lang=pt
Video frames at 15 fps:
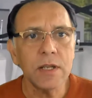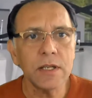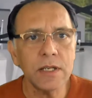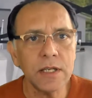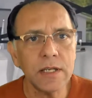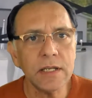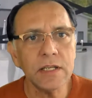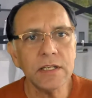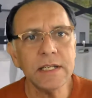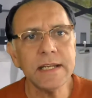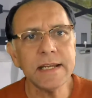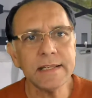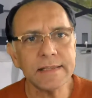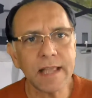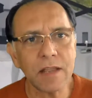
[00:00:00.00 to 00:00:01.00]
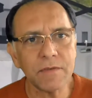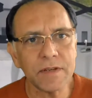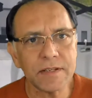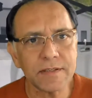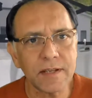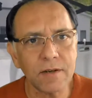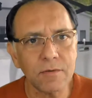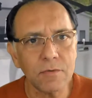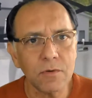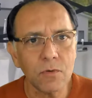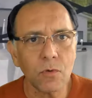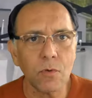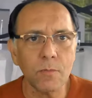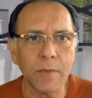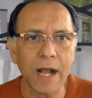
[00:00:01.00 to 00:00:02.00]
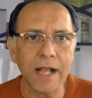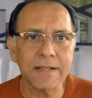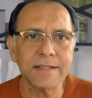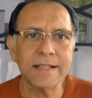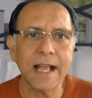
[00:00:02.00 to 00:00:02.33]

e intervenção com base